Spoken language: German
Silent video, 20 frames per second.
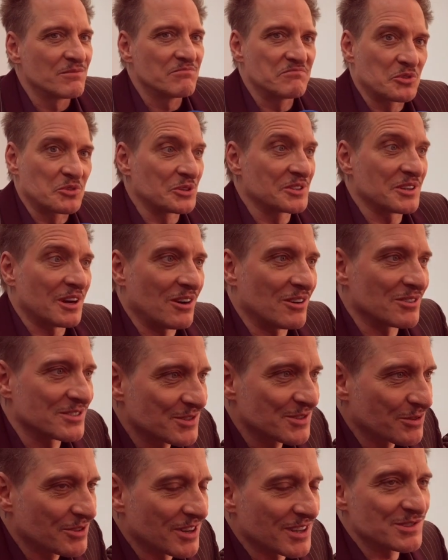
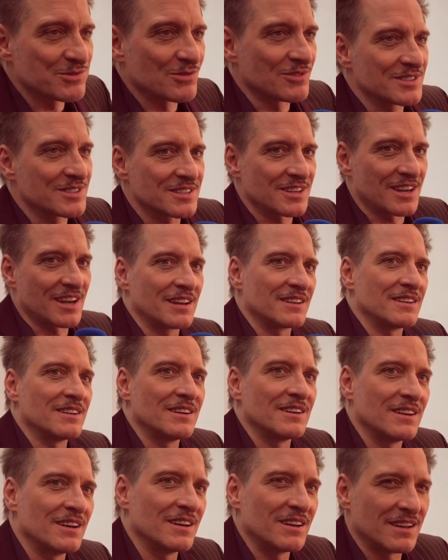Durchaus. Gütersloh ist ein,
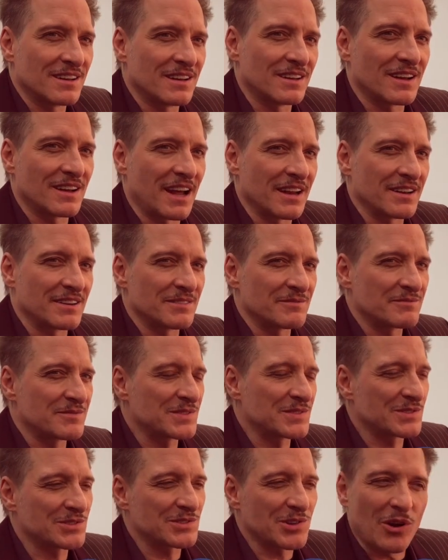äh, äh eine
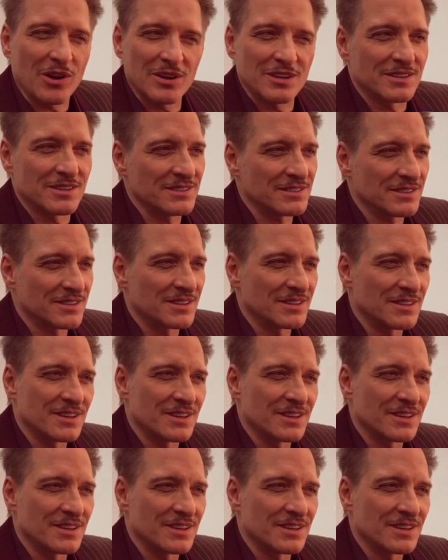tolle,